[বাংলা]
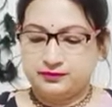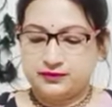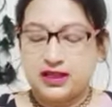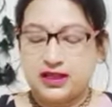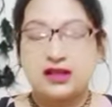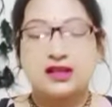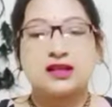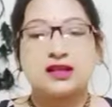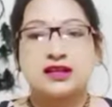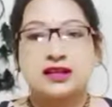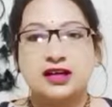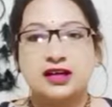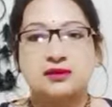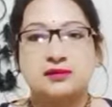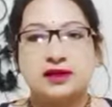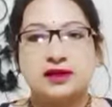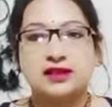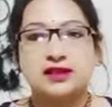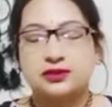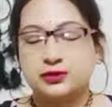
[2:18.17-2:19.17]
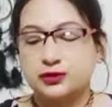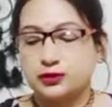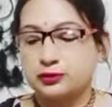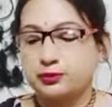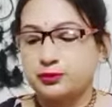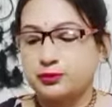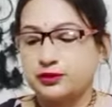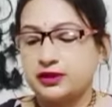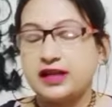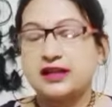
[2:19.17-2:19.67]
আকাঙ্ক্ষা হারবালের তো
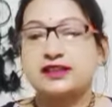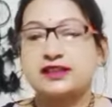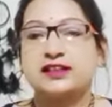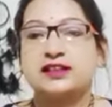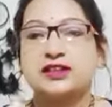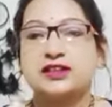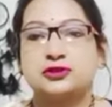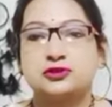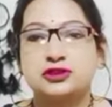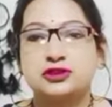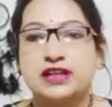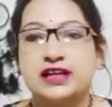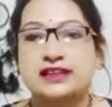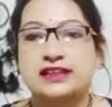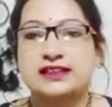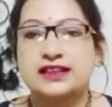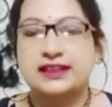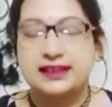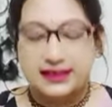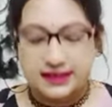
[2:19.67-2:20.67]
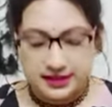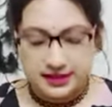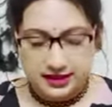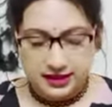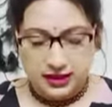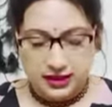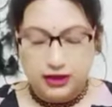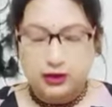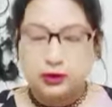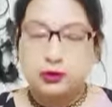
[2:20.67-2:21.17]
প্রোডাক্টের কিছু ছাড় থাকে
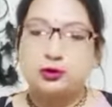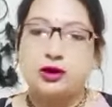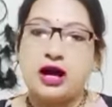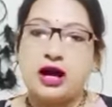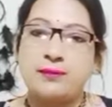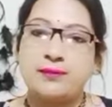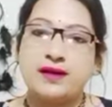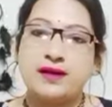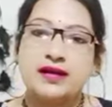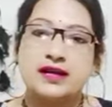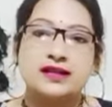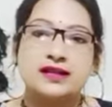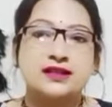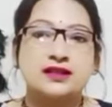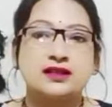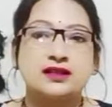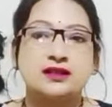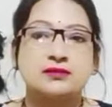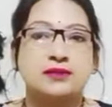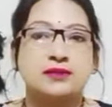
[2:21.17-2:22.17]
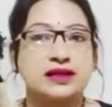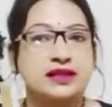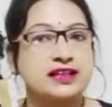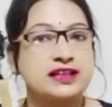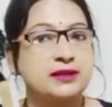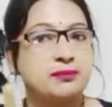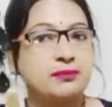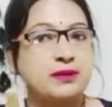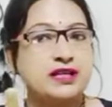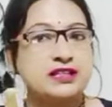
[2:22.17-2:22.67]
তো আপনারা এটা
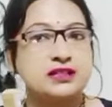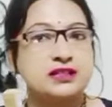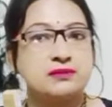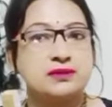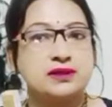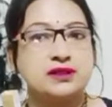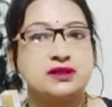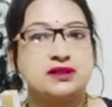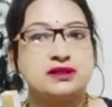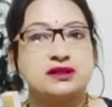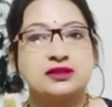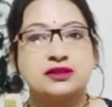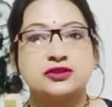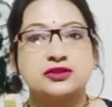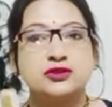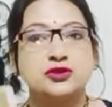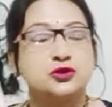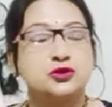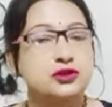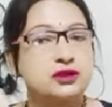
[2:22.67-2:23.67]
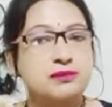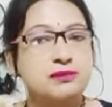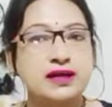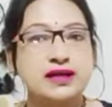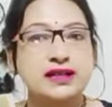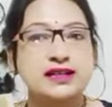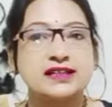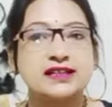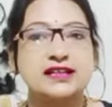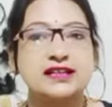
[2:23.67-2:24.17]
মার্কেটে পেয়ে যাবেন যদি
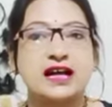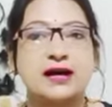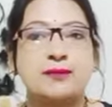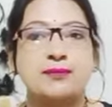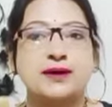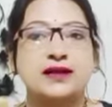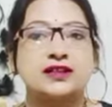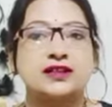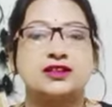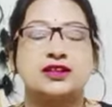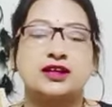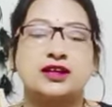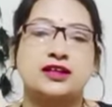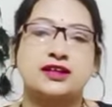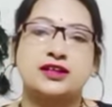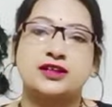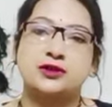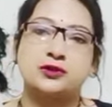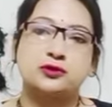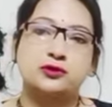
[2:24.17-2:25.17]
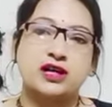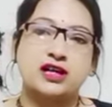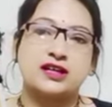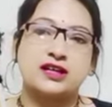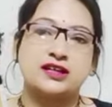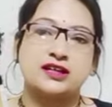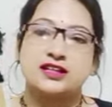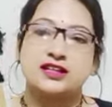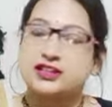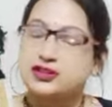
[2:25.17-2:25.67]
মার্কেটে না পান তাহলে কিন্তু
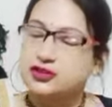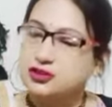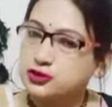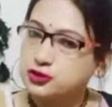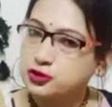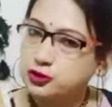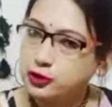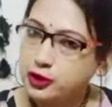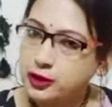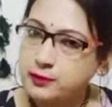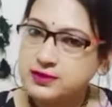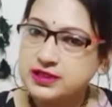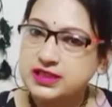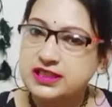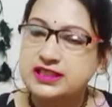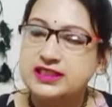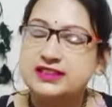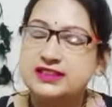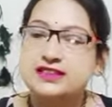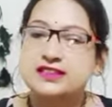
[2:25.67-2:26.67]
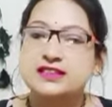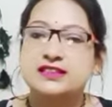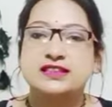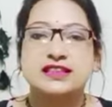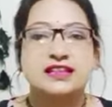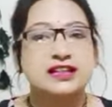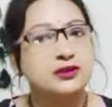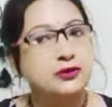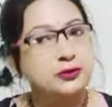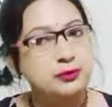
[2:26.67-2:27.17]
আকাঙ্ক্ষা নিজস্ব ওয়েবসাইট আছে
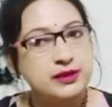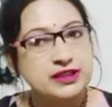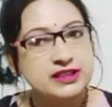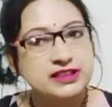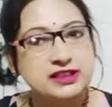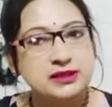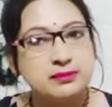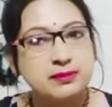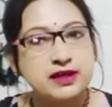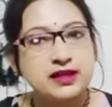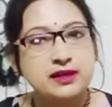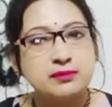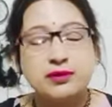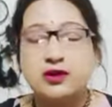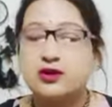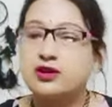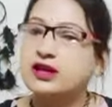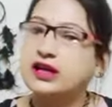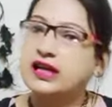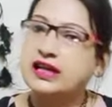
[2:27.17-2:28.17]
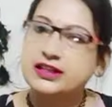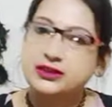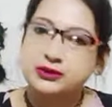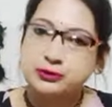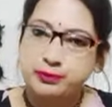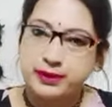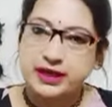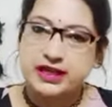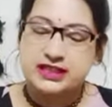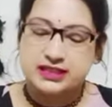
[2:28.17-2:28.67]
সেখানেও পেয়ে যেতে পারেন বা অনলাইনে তো
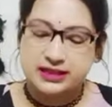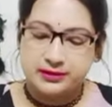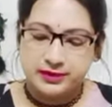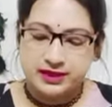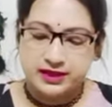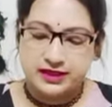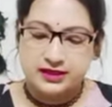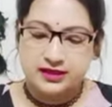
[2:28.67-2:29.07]
পেয়ে যাবেন